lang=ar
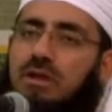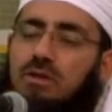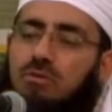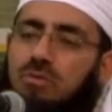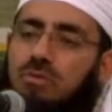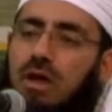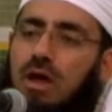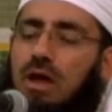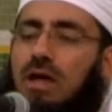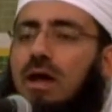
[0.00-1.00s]
رجل
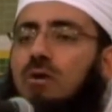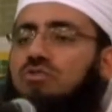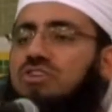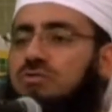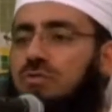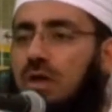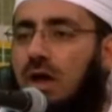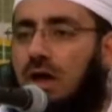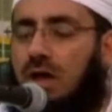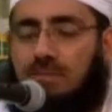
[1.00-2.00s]
آخر أو جنس
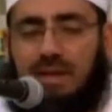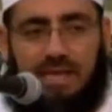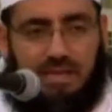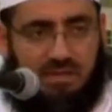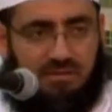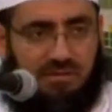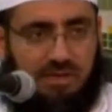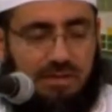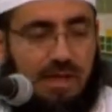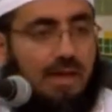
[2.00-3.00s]
آخر من غير
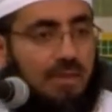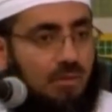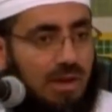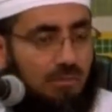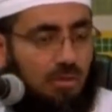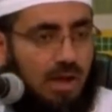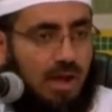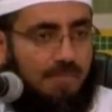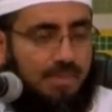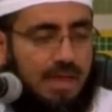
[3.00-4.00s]
جنسه هذا هو الأمر
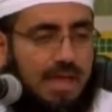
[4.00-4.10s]
العام